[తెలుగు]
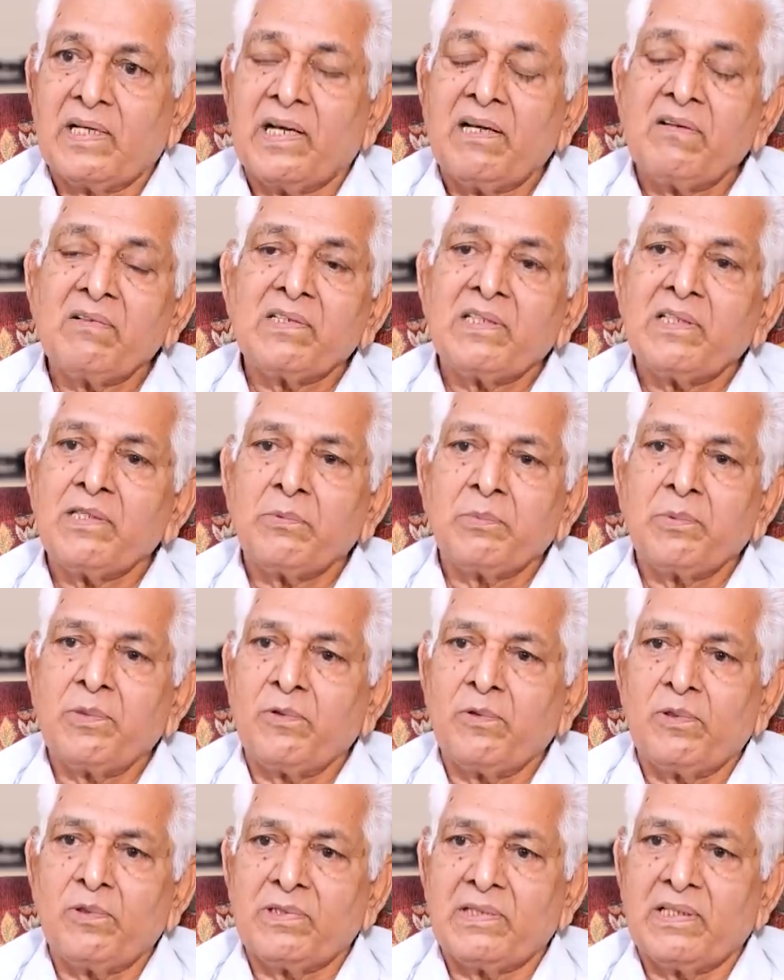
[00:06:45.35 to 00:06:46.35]

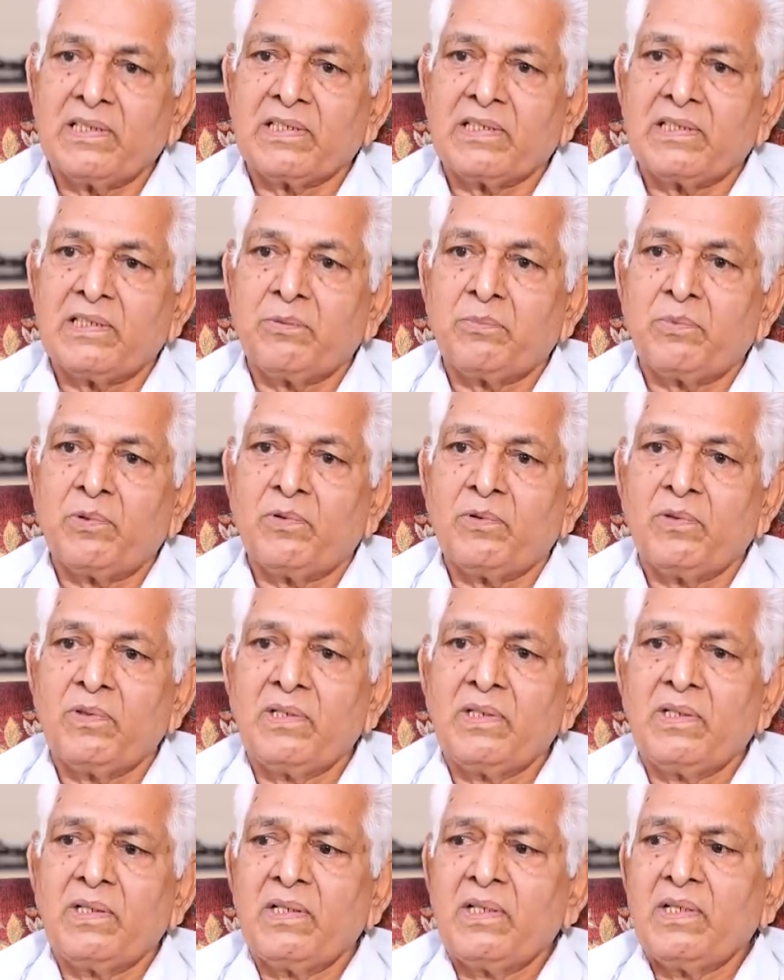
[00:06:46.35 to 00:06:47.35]
రామచంద్రపురంలో చేస్తున్నప్పుడు
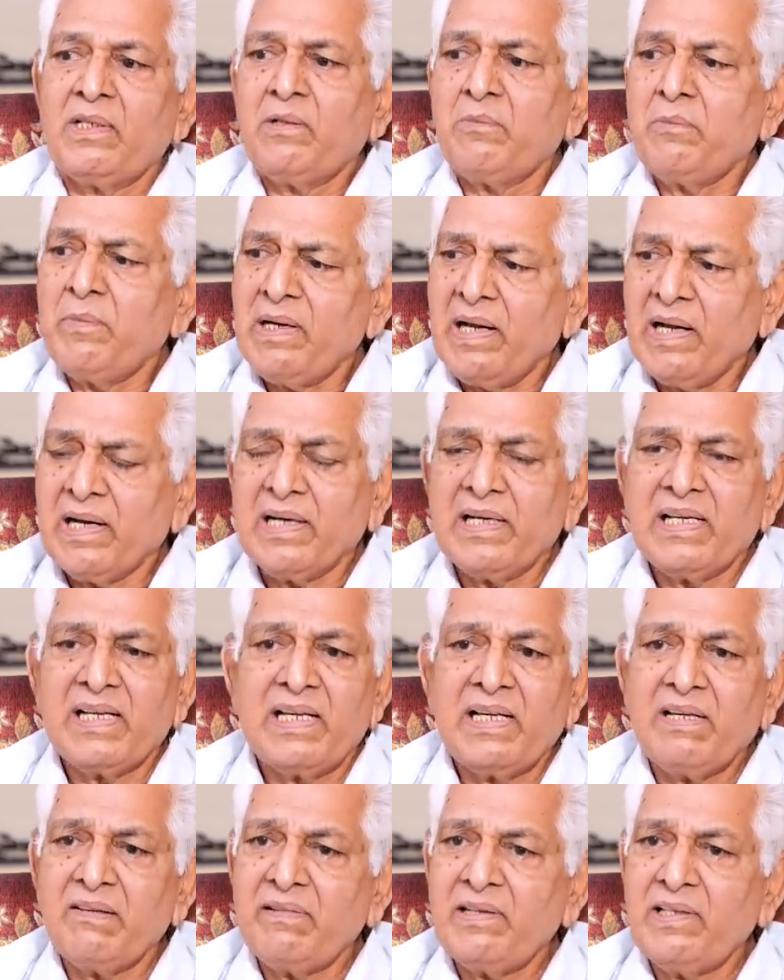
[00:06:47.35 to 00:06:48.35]
మరి అక్కడ
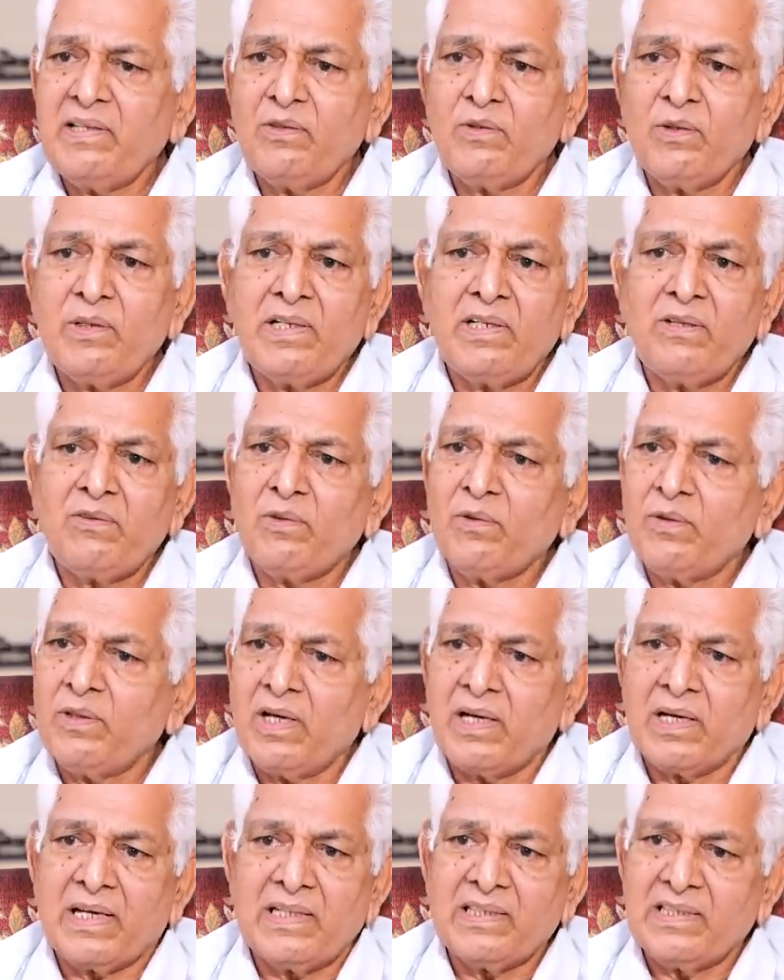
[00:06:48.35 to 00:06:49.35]
ఏమైందో ఏమిటో
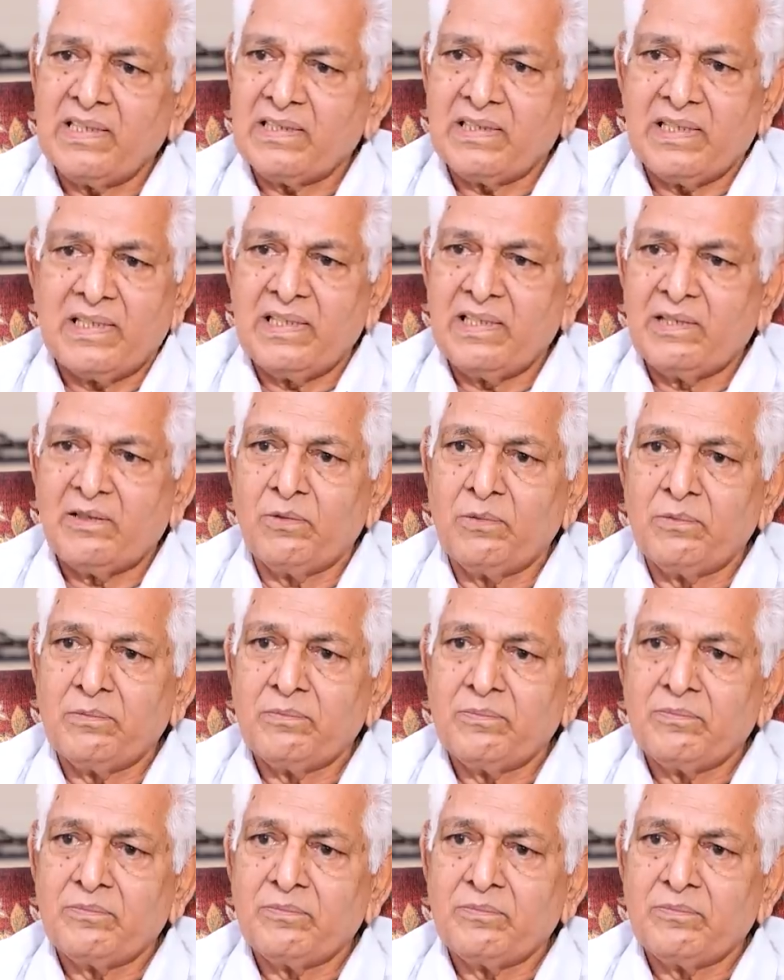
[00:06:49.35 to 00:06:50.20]
నాకైతే తెలీదు